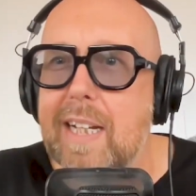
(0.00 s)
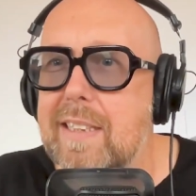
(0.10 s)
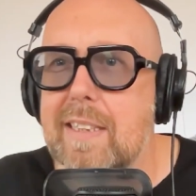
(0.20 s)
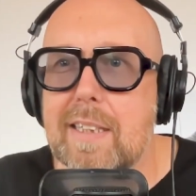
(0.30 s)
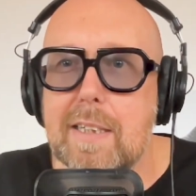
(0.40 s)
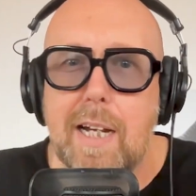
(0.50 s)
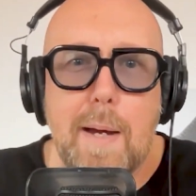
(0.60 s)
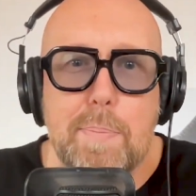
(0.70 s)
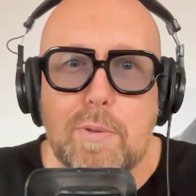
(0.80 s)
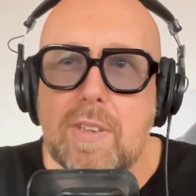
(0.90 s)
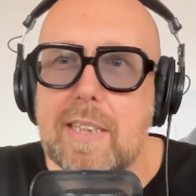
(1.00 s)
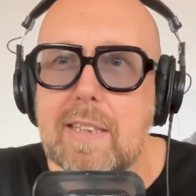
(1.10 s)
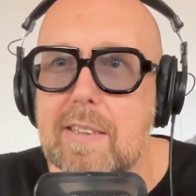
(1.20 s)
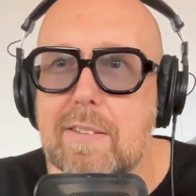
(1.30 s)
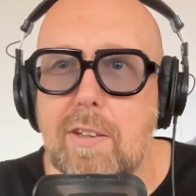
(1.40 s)
dann äh,
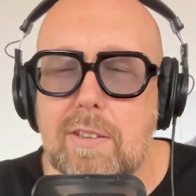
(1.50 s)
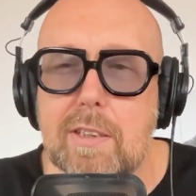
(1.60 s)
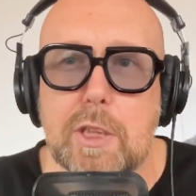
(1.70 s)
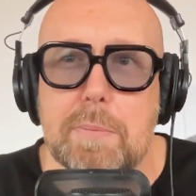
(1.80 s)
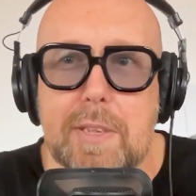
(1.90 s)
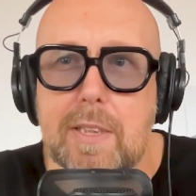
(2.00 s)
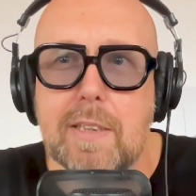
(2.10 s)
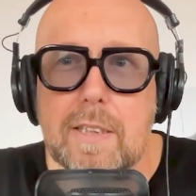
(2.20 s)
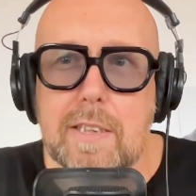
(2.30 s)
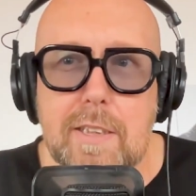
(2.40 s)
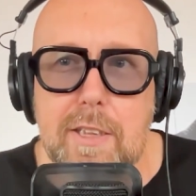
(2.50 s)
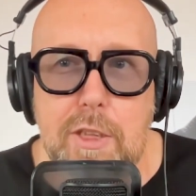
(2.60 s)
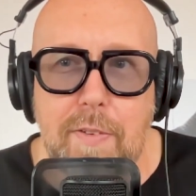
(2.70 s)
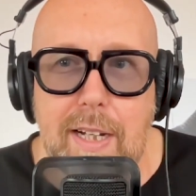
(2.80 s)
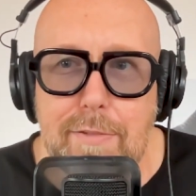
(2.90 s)
Apothekerin Dr.
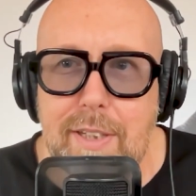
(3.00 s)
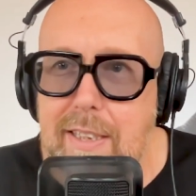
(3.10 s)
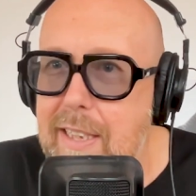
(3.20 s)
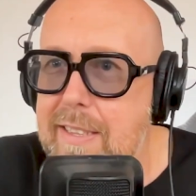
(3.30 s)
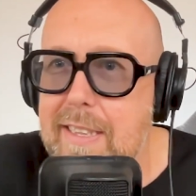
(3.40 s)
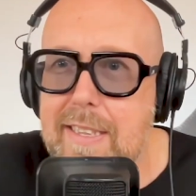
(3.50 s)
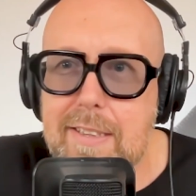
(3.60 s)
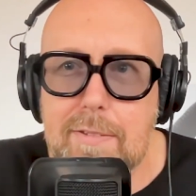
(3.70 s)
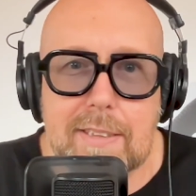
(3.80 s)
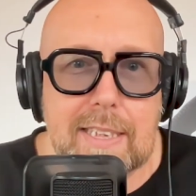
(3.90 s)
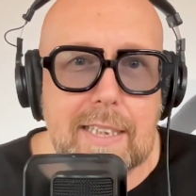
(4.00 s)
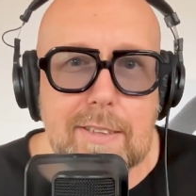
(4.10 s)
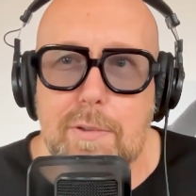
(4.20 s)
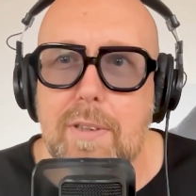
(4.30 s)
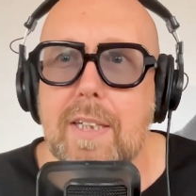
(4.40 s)
Schimmelschweif äh, dann da sitzt und sagt
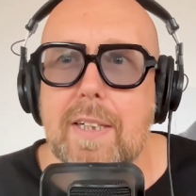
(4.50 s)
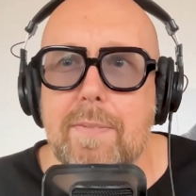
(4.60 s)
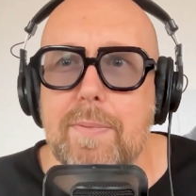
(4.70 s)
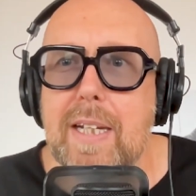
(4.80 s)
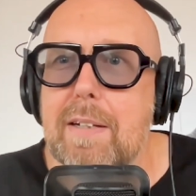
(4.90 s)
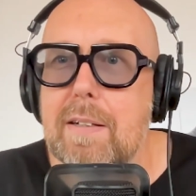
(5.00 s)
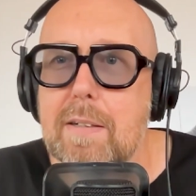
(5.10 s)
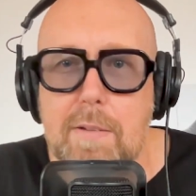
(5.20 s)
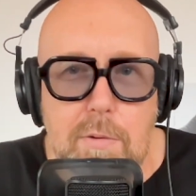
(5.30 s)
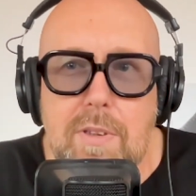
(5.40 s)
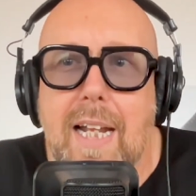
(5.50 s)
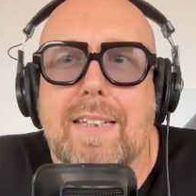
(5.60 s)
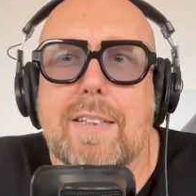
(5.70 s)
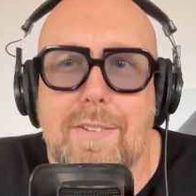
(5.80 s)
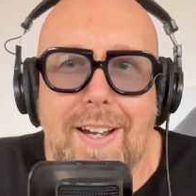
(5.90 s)
so, nee, äh, und
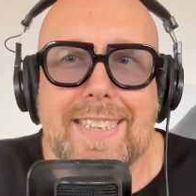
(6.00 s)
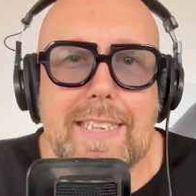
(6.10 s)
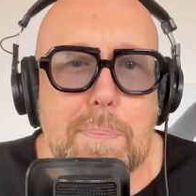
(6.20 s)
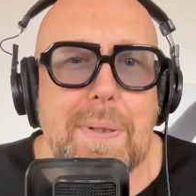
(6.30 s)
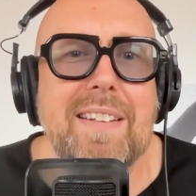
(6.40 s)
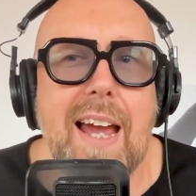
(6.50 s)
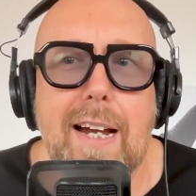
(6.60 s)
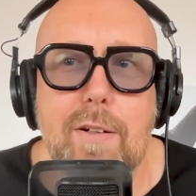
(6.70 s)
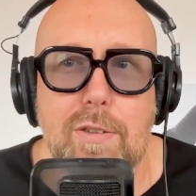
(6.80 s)
dann quasi die PTA